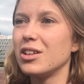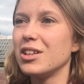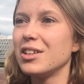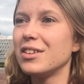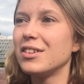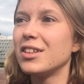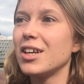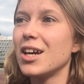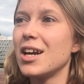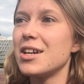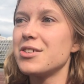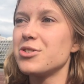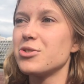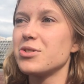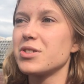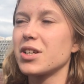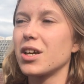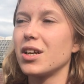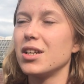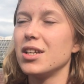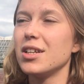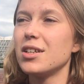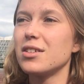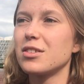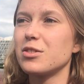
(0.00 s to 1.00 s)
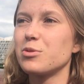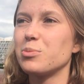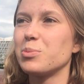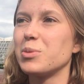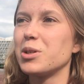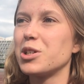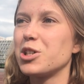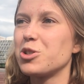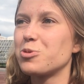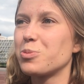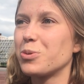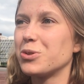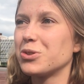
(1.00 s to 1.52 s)
L'idéal, ce serait l'X,
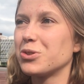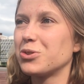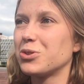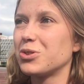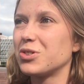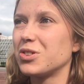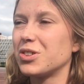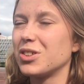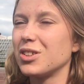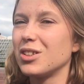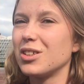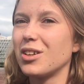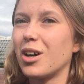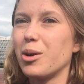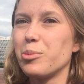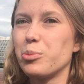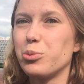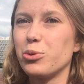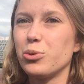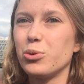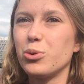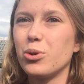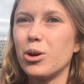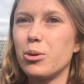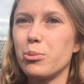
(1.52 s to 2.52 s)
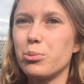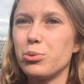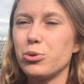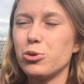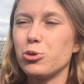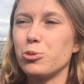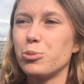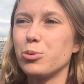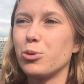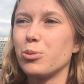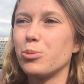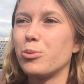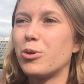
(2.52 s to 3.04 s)
mais je pense que c'est un peu, un peu haut
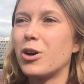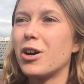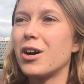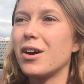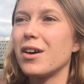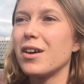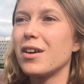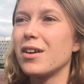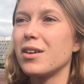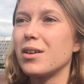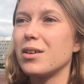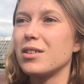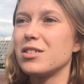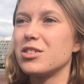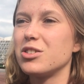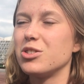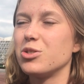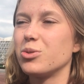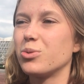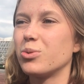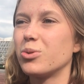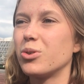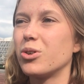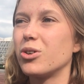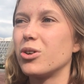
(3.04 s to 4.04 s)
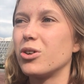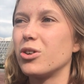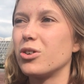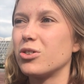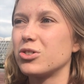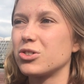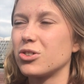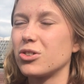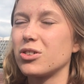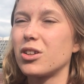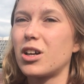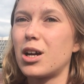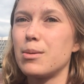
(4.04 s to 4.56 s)
pour moi. Et sinon, euh,
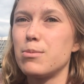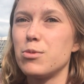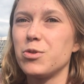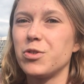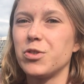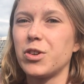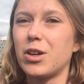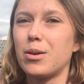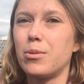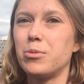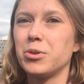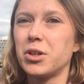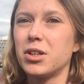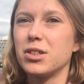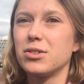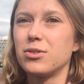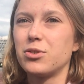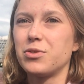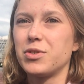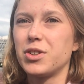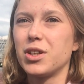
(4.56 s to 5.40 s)
Centrale me fait vraiment très envie.